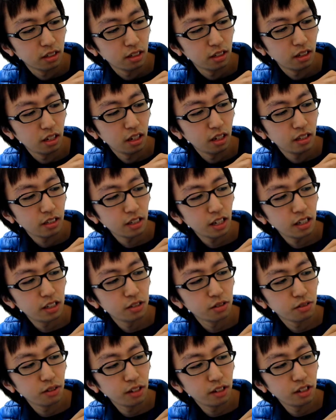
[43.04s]
ね、
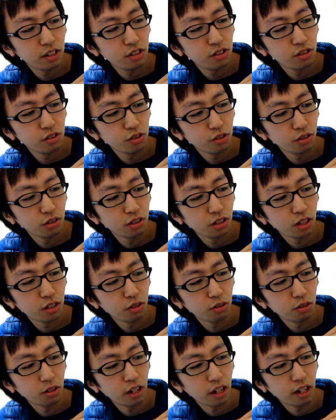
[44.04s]
サイズは
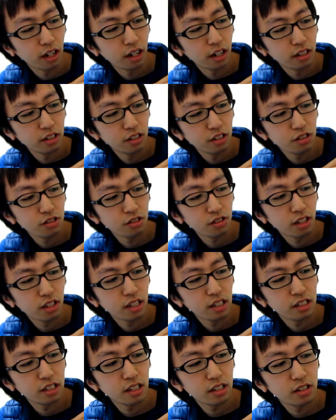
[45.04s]
24.5から
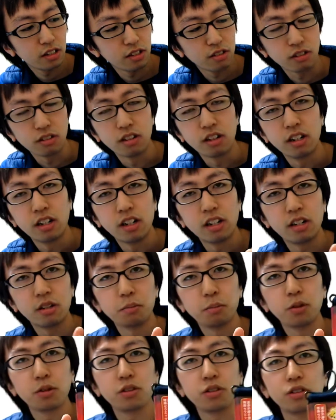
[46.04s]
27センチと
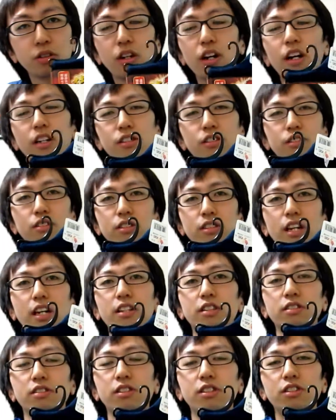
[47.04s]
僕の足の
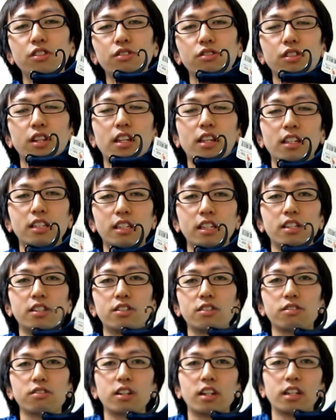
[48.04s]
サイズ27
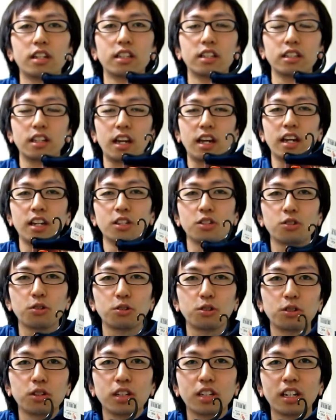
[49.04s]
センチぐらいなのでちょ
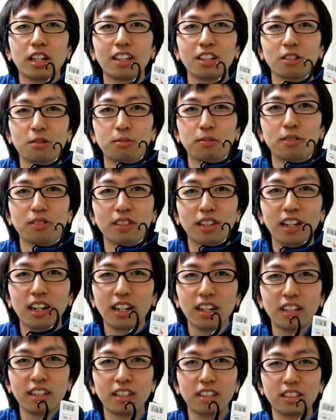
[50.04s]
うどいいかなと思うんで
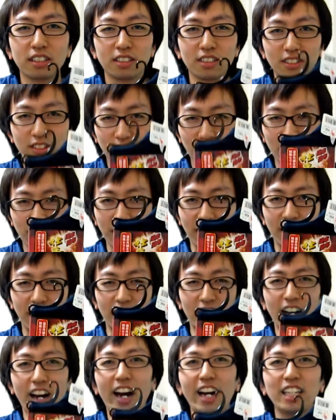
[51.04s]
ちょっとこれ
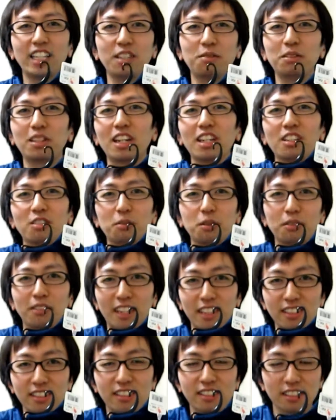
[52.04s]
履いてみたいと思い
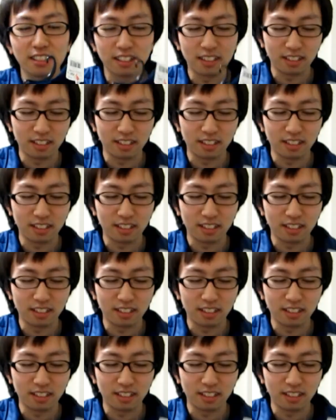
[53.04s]
ます